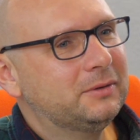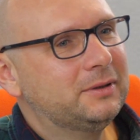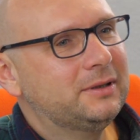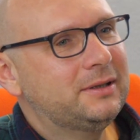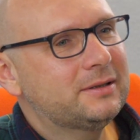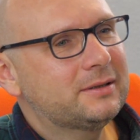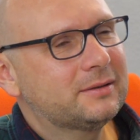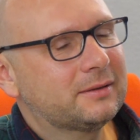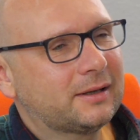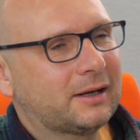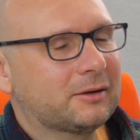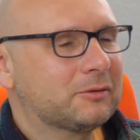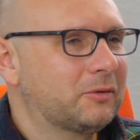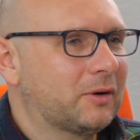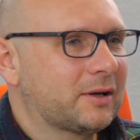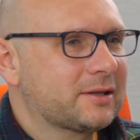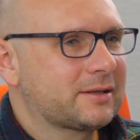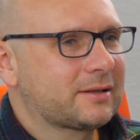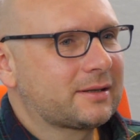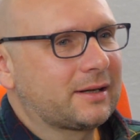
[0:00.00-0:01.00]
du in diesen, also
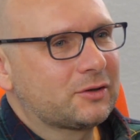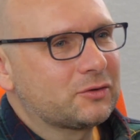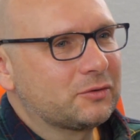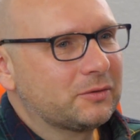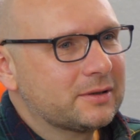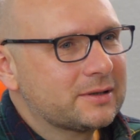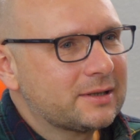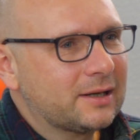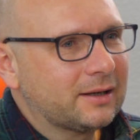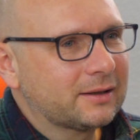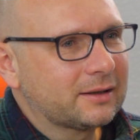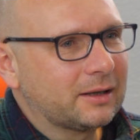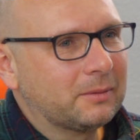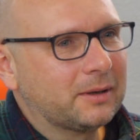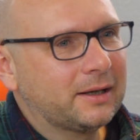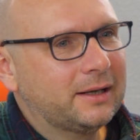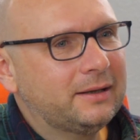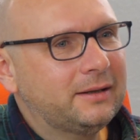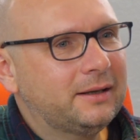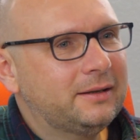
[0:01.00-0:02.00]
du hast es gerade schon gesagt,
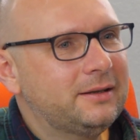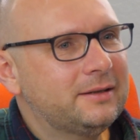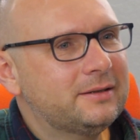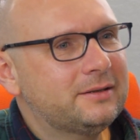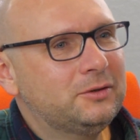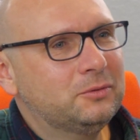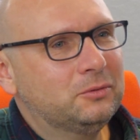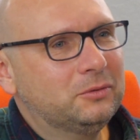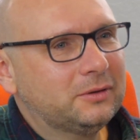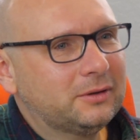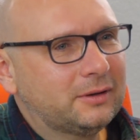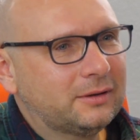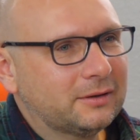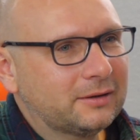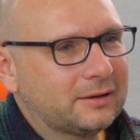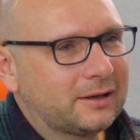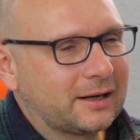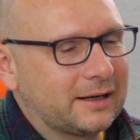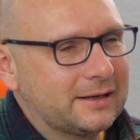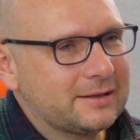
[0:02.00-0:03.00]
aber in, in diesen
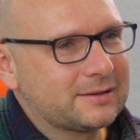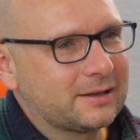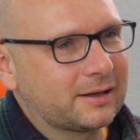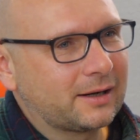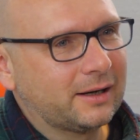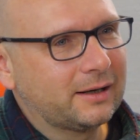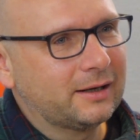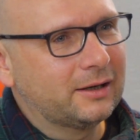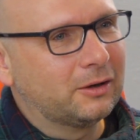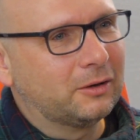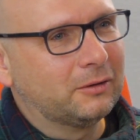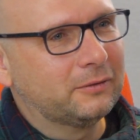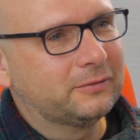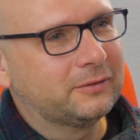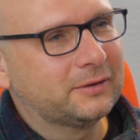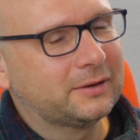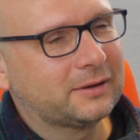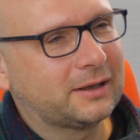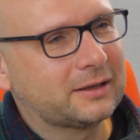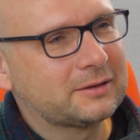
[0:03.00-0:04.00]
Jugendkreis da
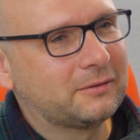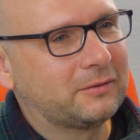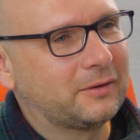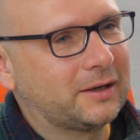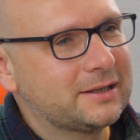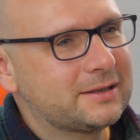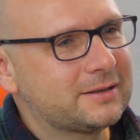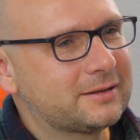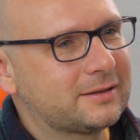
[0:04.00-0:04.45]
reingelaufen? Also weil